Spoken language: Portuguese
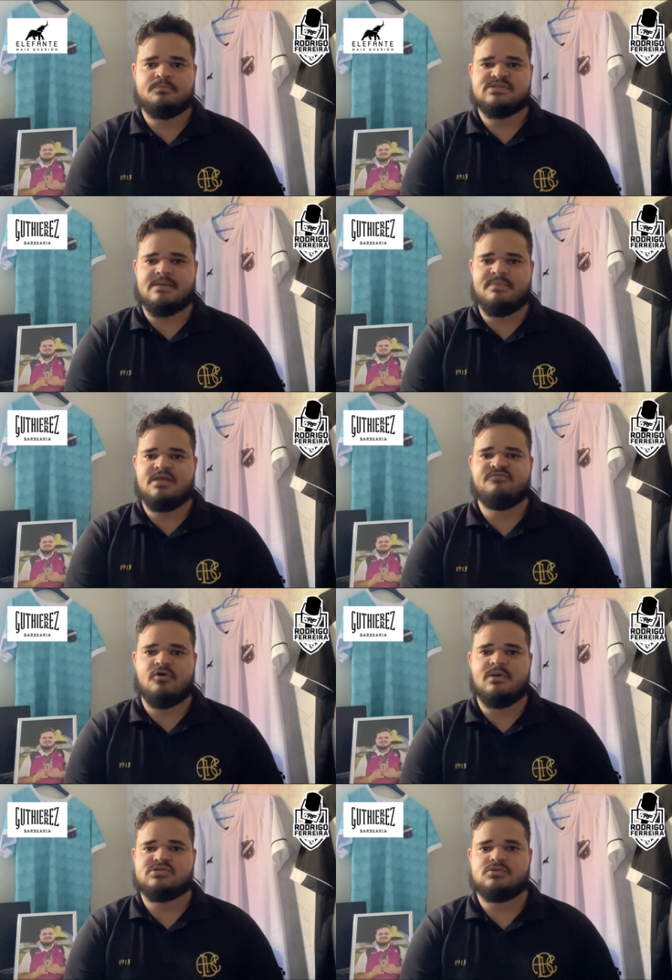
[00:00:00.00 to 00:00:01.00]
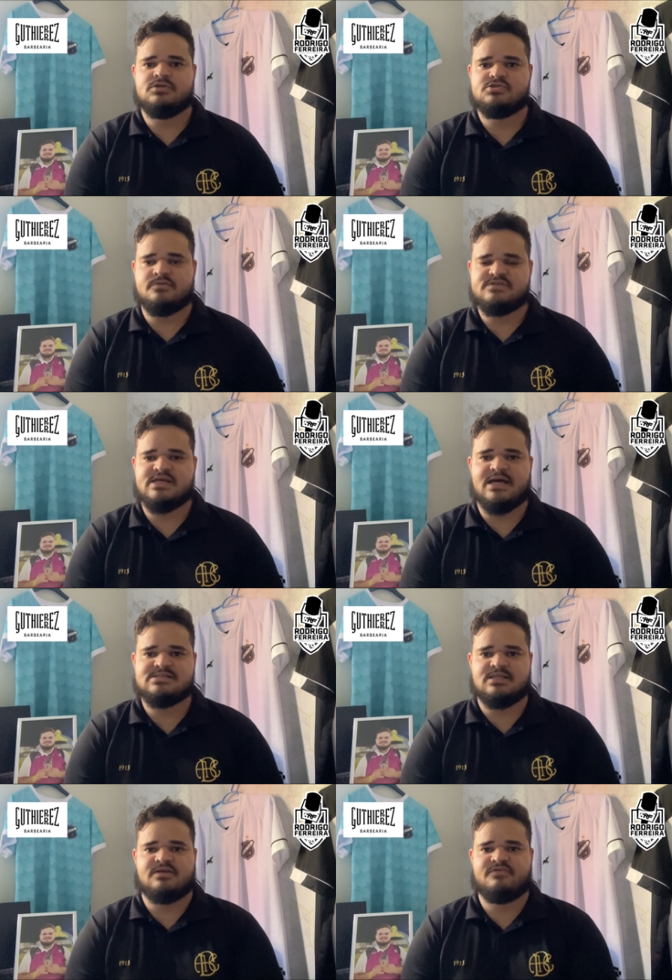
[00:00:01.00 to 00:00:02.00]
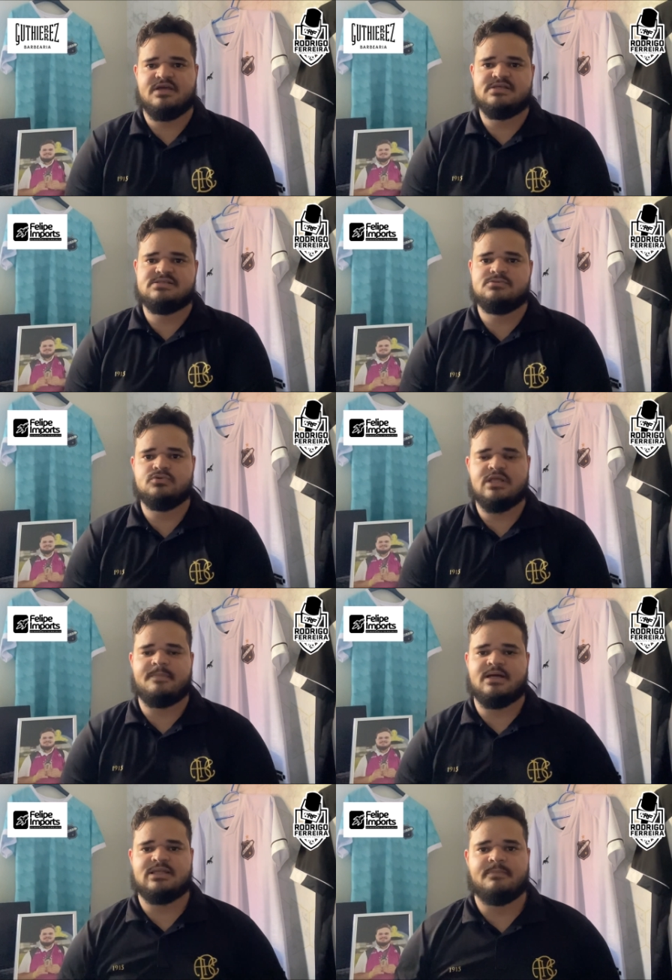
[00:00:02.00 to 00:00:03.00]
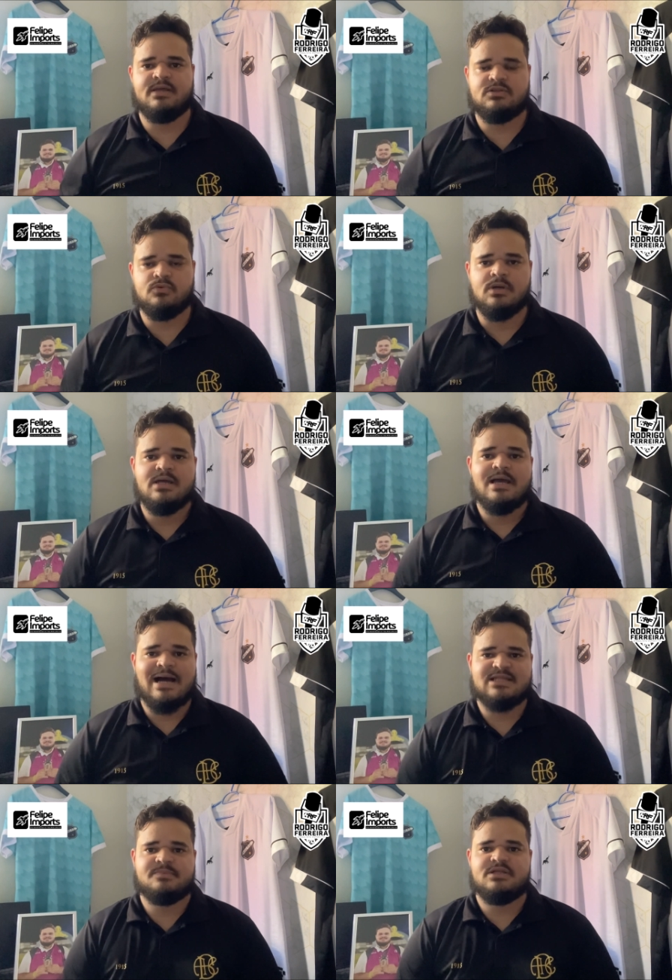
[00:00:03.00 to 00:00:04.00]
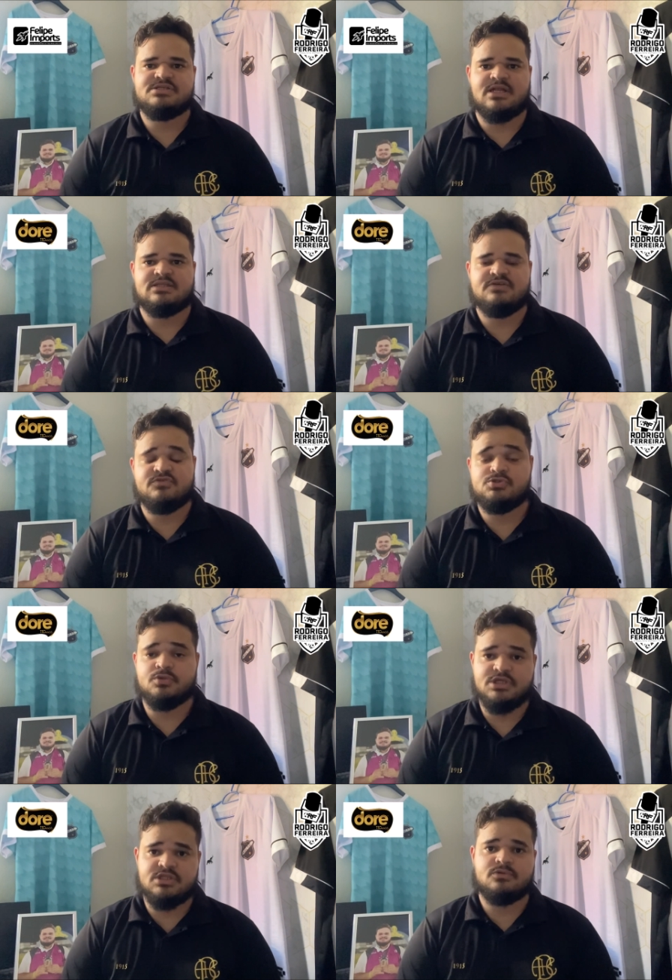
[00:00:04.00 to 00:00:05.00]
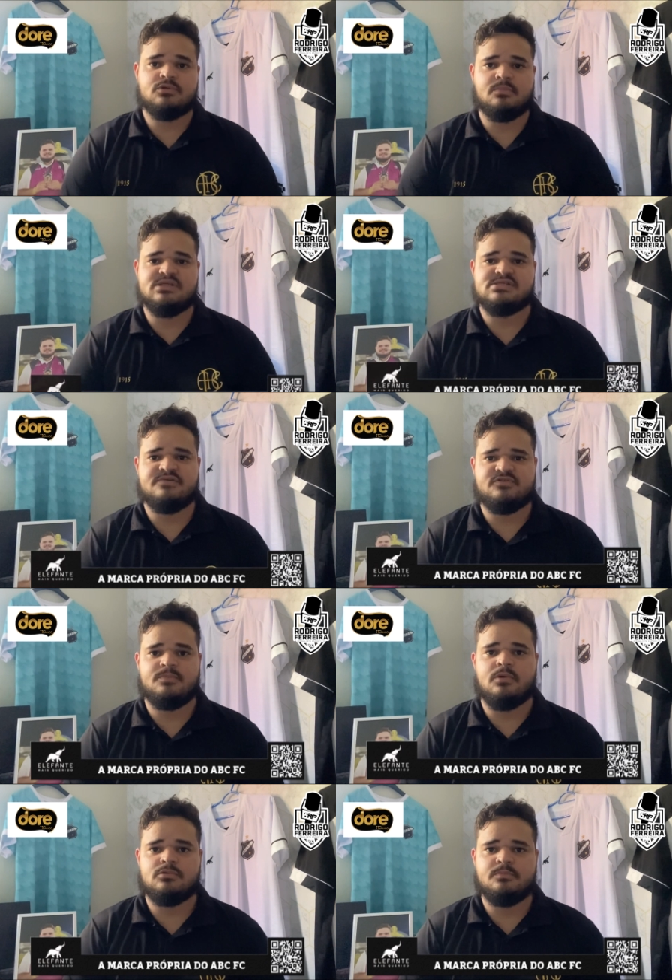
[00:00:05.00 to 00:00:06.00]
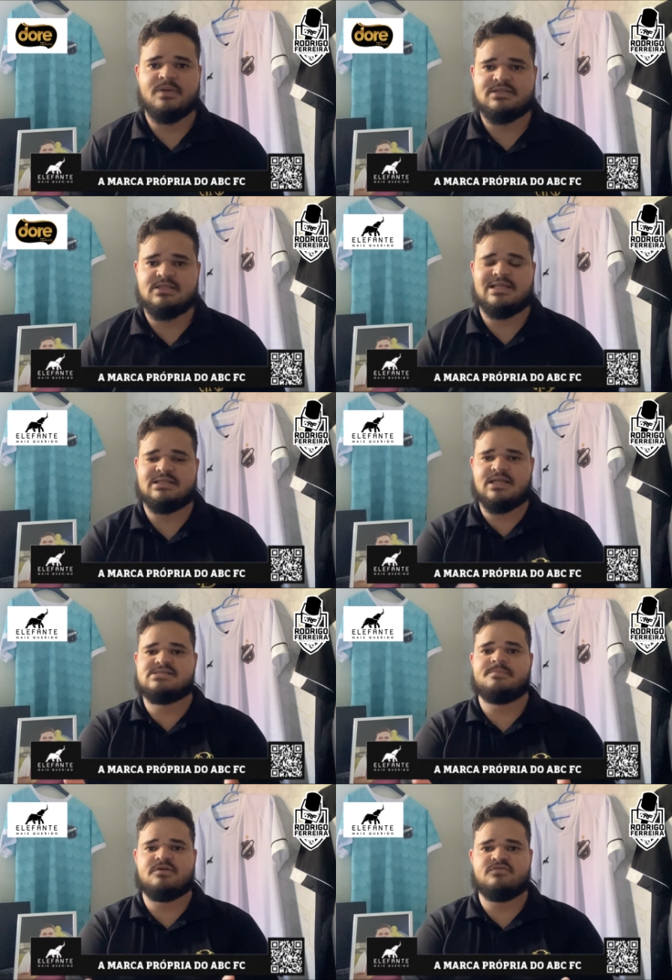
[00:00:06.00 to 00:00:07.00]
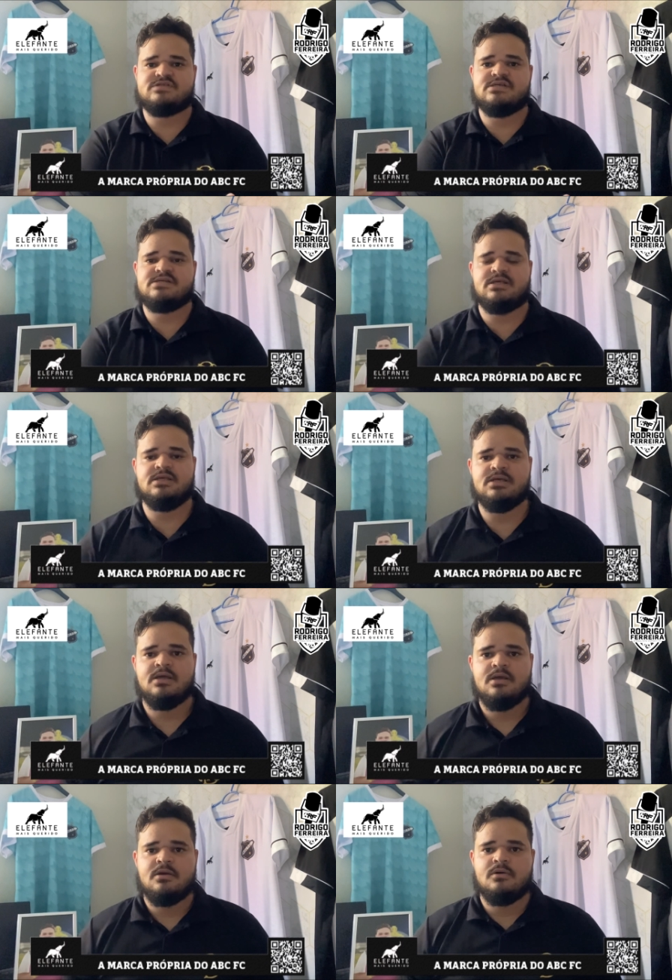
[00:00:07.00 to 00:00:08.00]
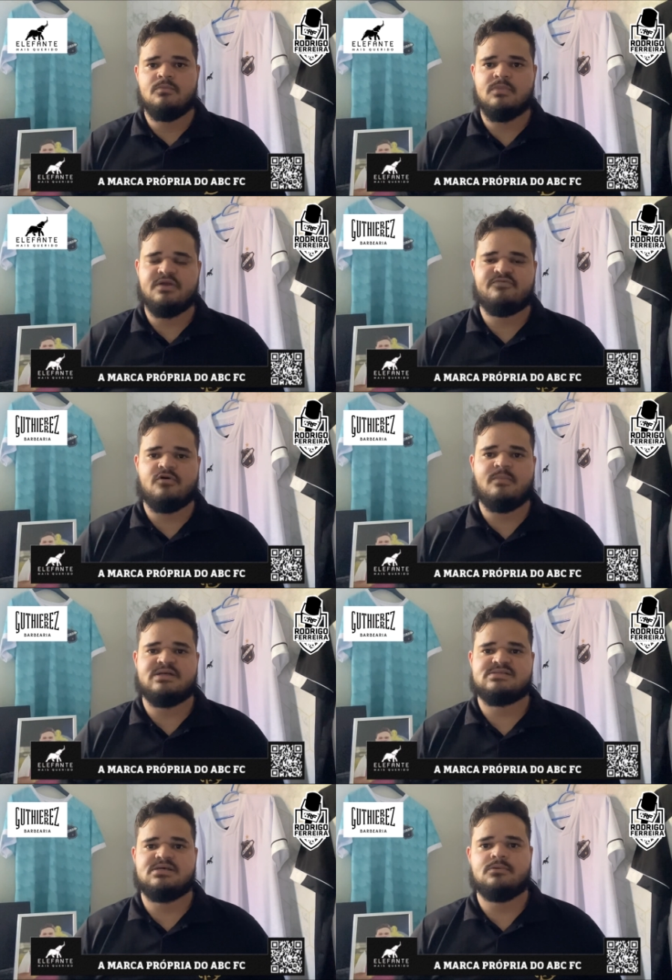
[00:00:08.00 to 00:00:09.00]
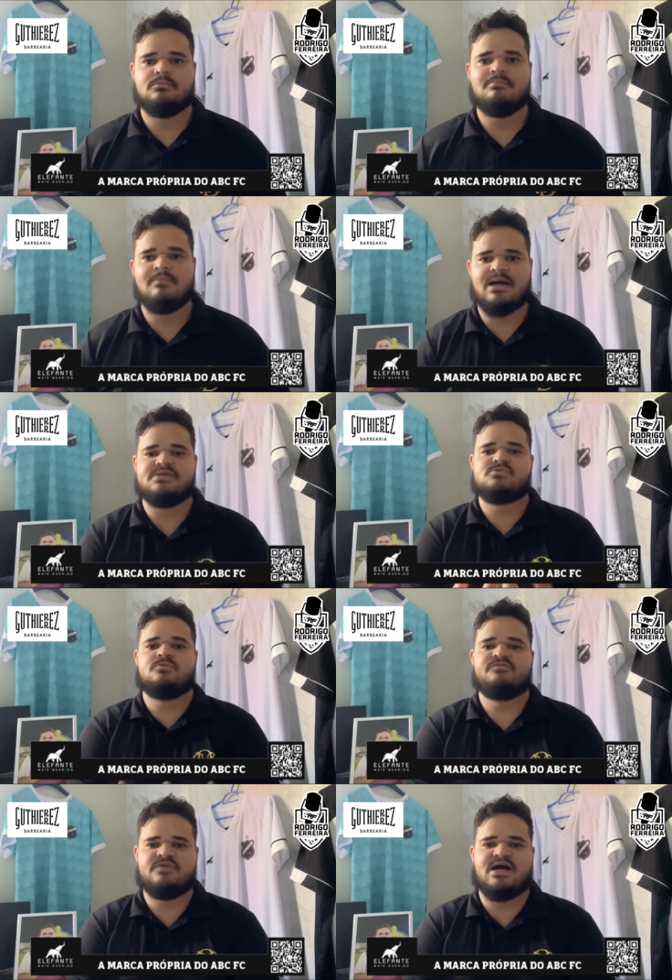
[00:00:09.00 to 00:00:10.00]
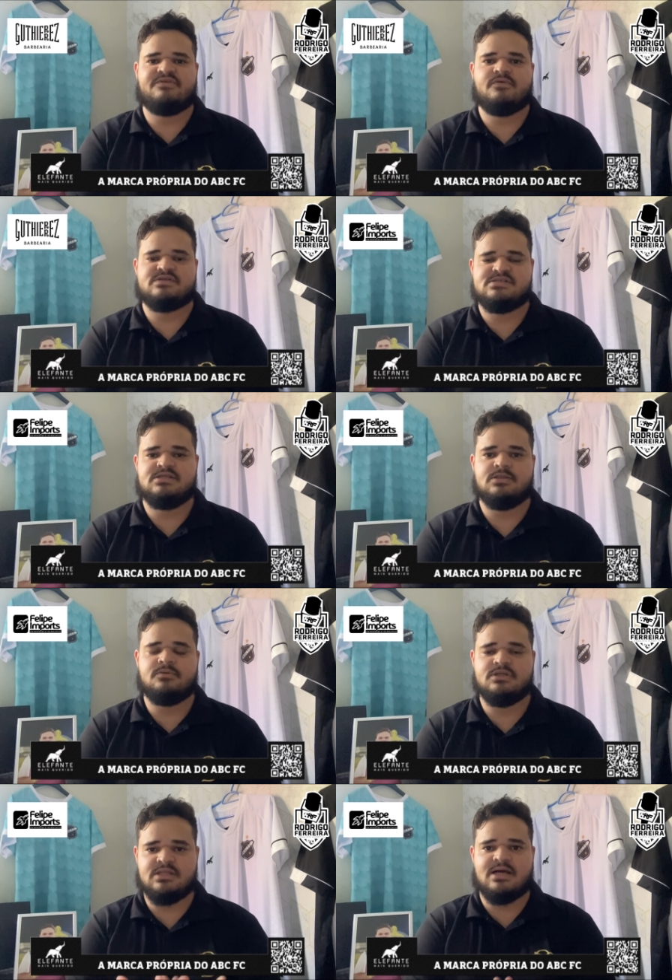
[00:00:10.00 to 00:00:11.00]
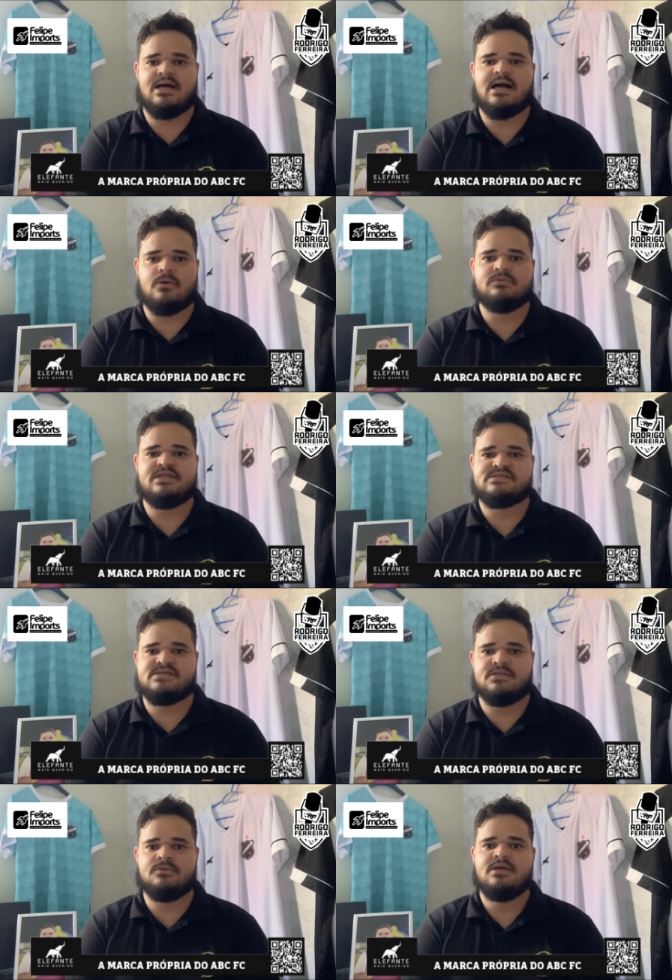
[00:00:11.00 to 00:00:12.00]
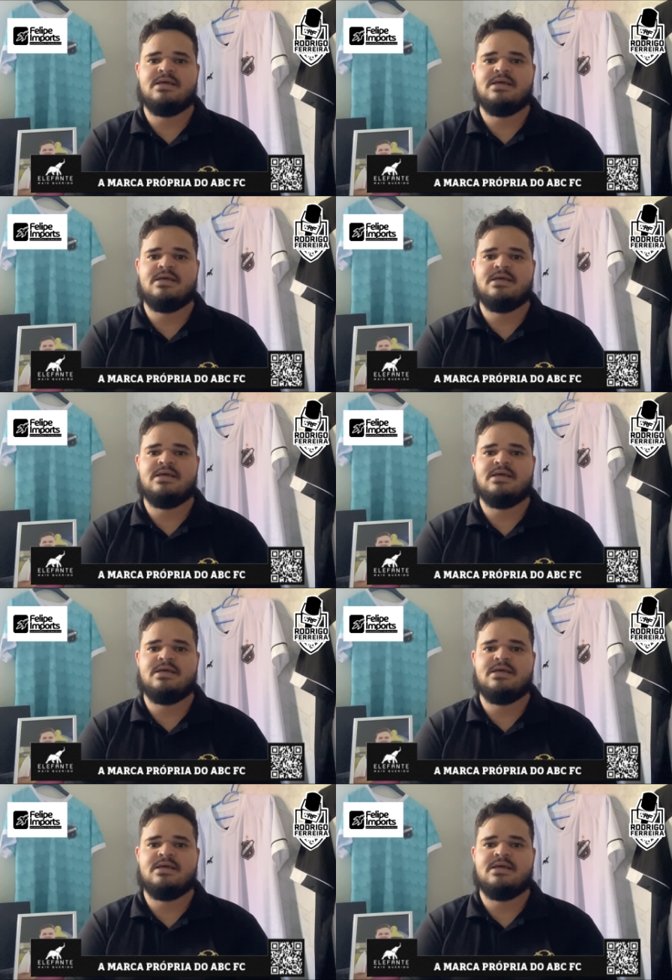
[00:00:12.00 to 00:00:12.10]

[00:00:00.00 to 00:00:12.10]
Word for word: saber informações oficiais através do Departamento Administrativo e Jurídico do ABC Futebol Clube para tentar trazer para vocês aqui uma informação mais confiável acerca do que está acontecendo